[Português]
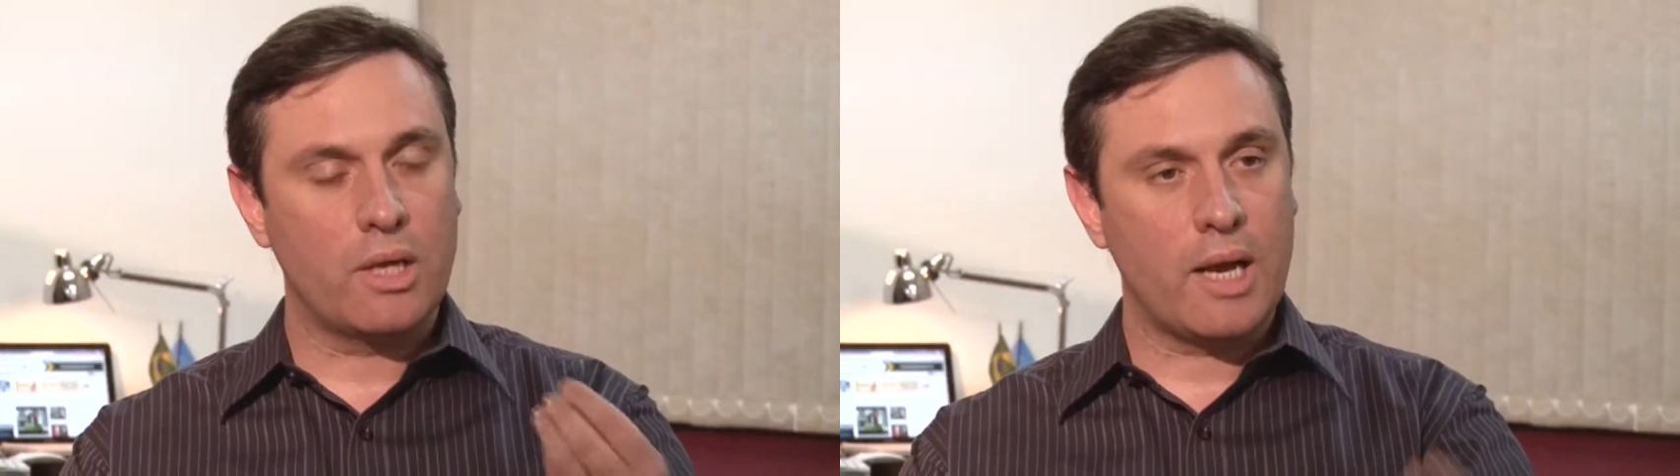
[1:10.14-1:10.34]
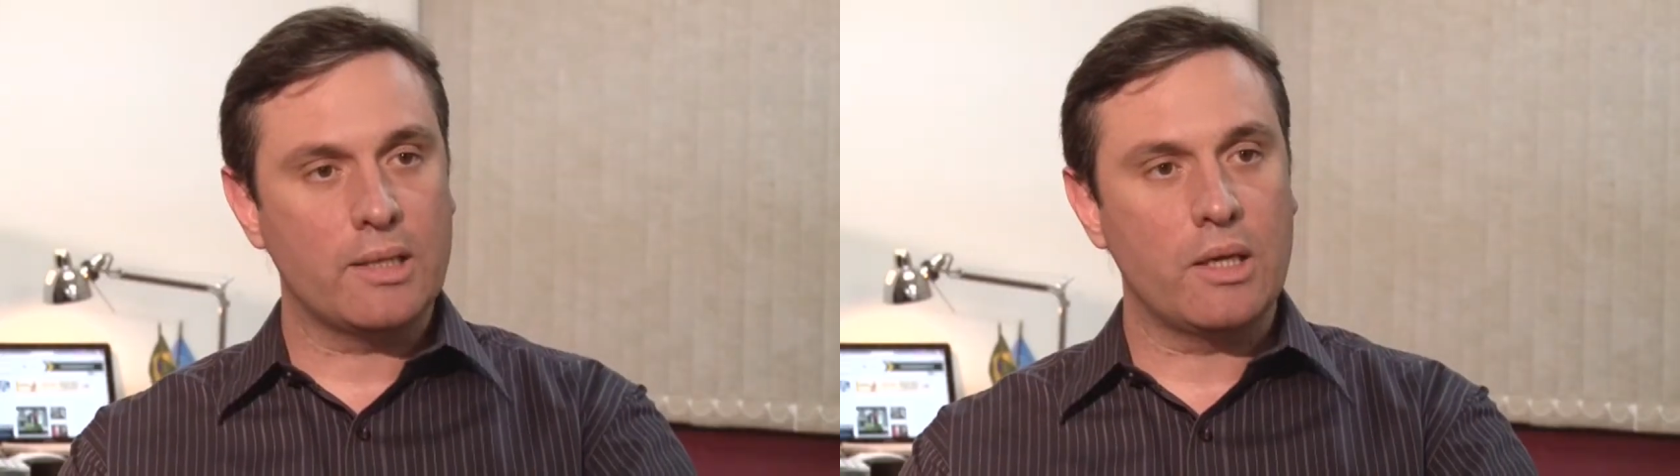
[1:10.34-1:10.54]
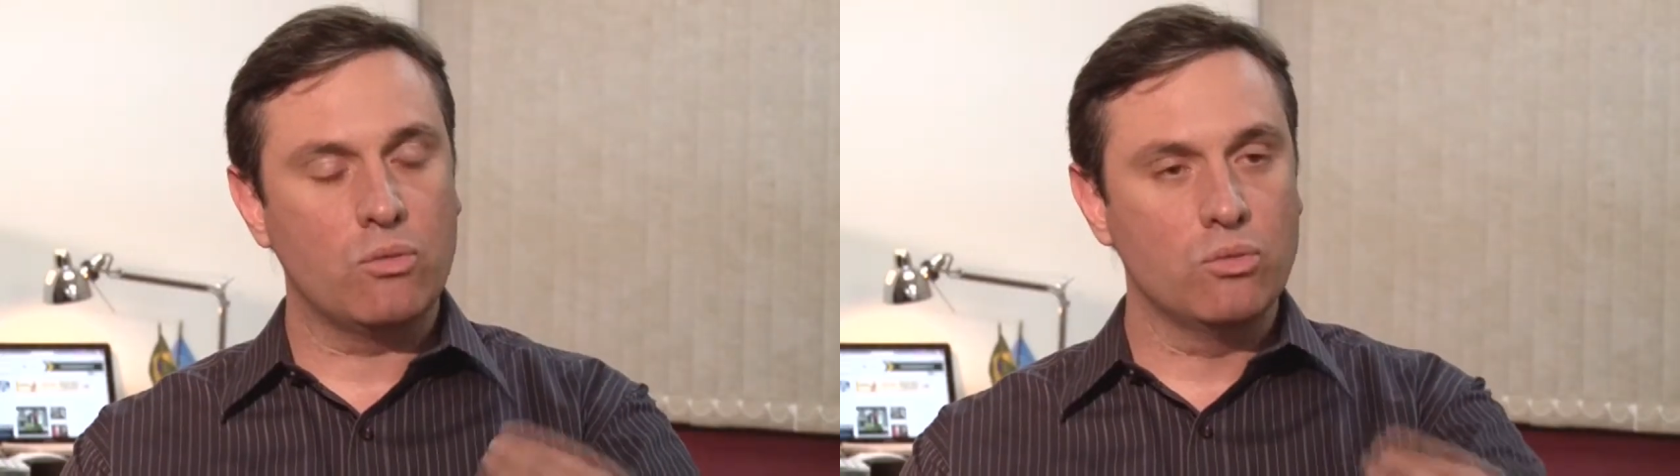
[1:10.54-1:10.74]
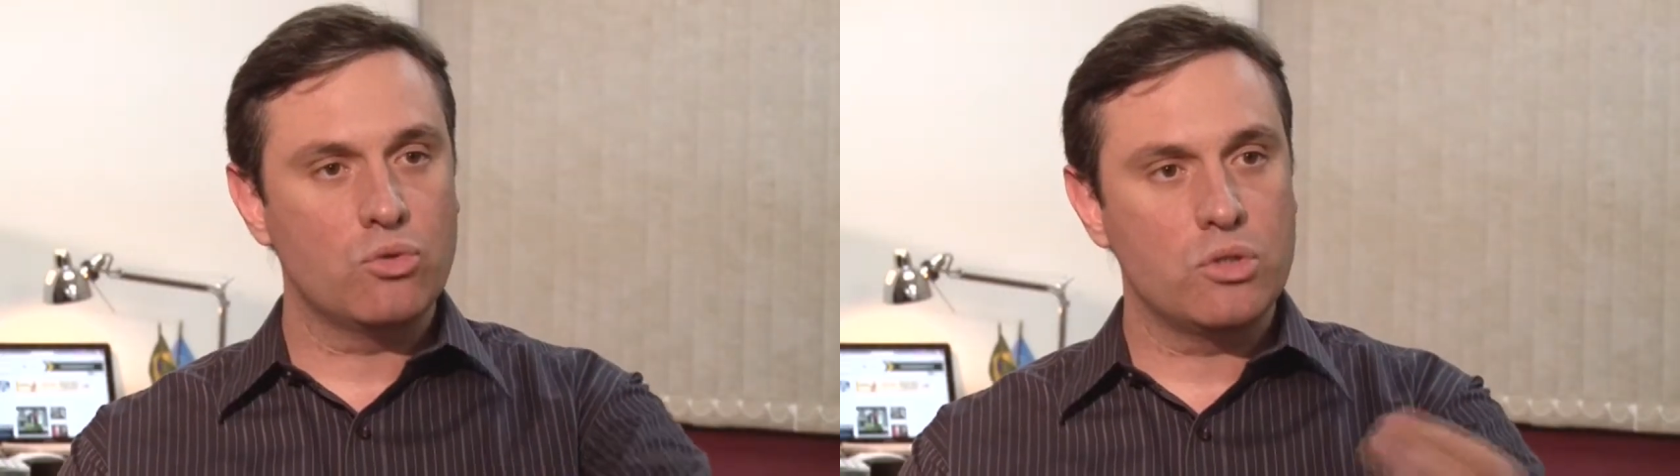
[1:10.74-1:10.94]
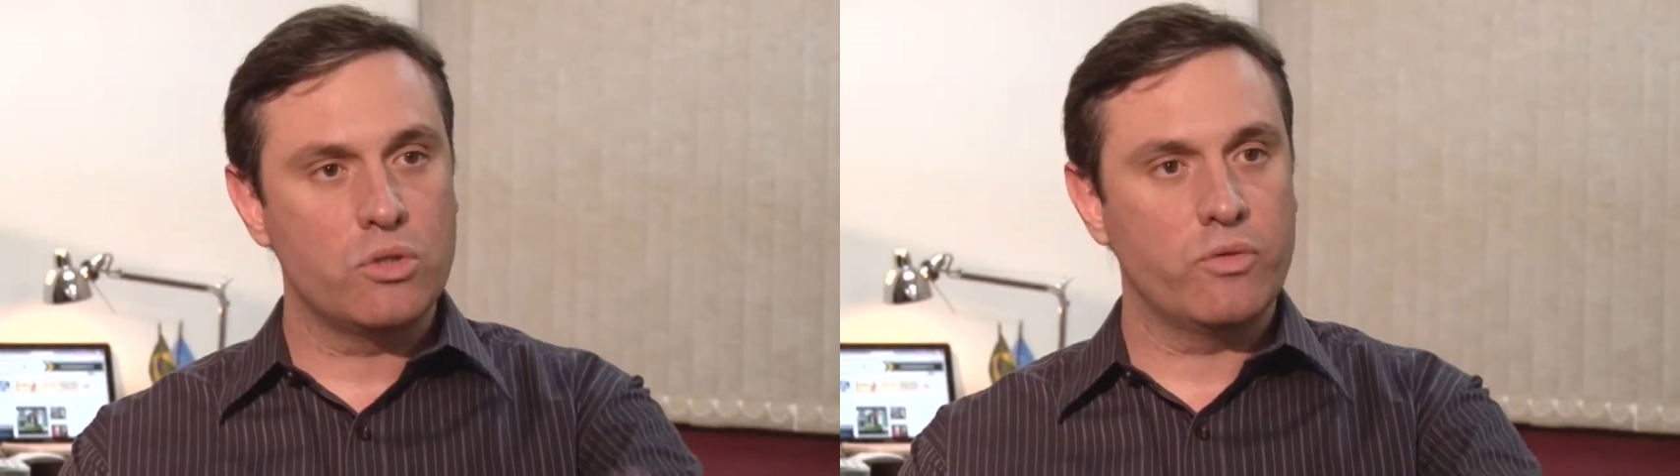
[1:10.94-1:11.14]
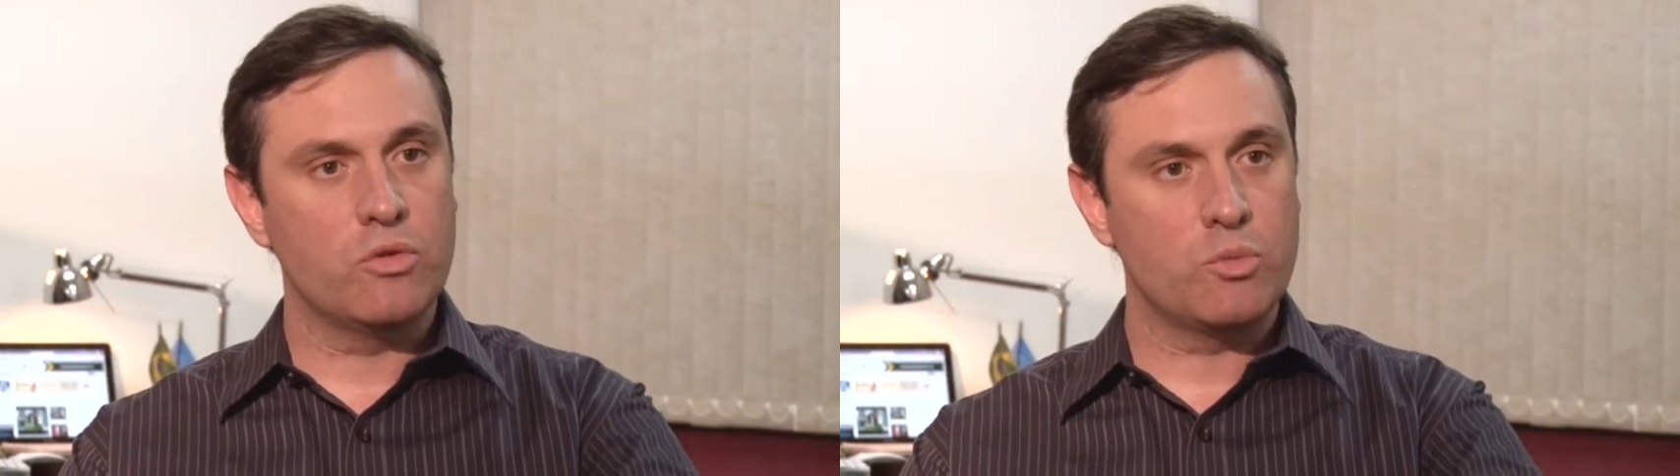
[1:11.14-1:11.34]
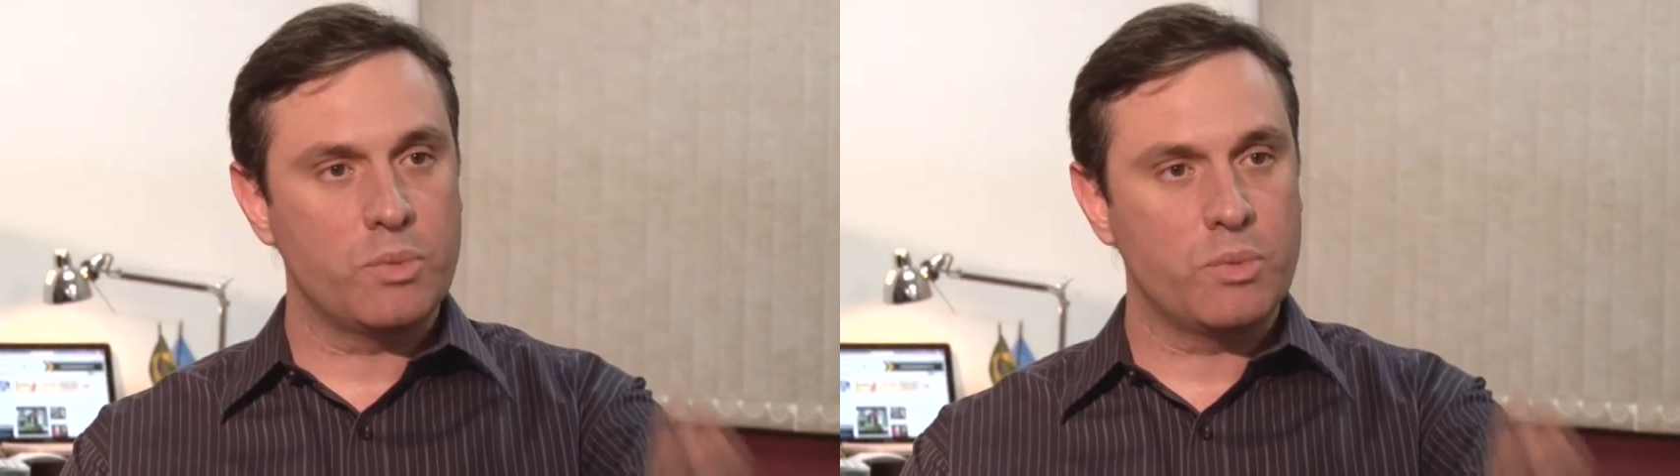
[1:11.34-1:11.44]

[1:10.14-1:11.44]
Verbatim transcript: que cada um dos indivíduos